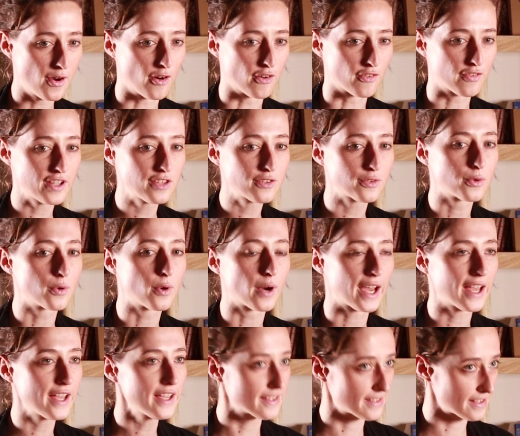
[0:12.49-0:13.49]
en fait,
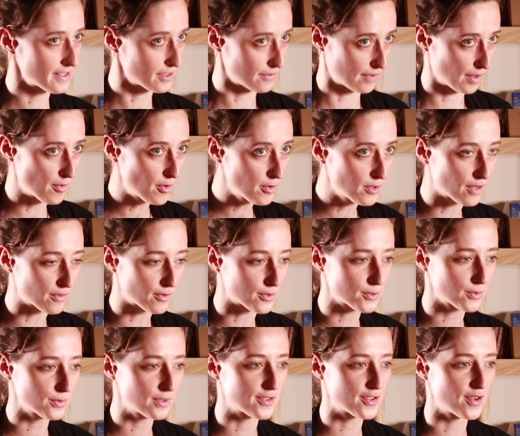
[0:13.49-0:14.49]
aurait, et ça c'est vraiment une
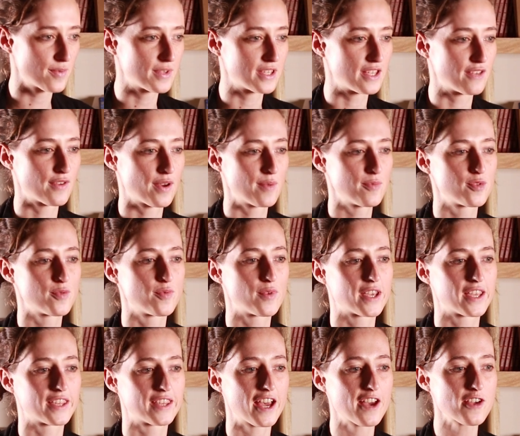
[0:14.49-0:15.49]
invention des hommes et des femmes du
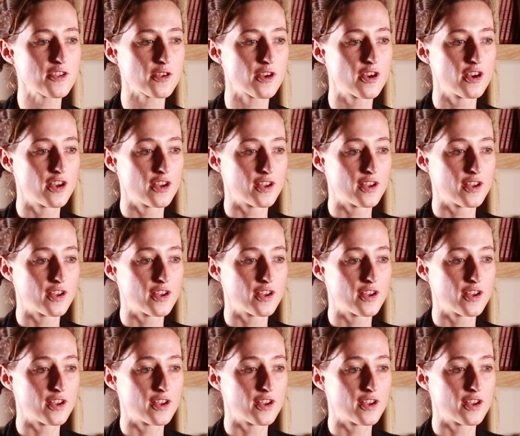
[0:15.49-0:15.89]
Moyen Âge,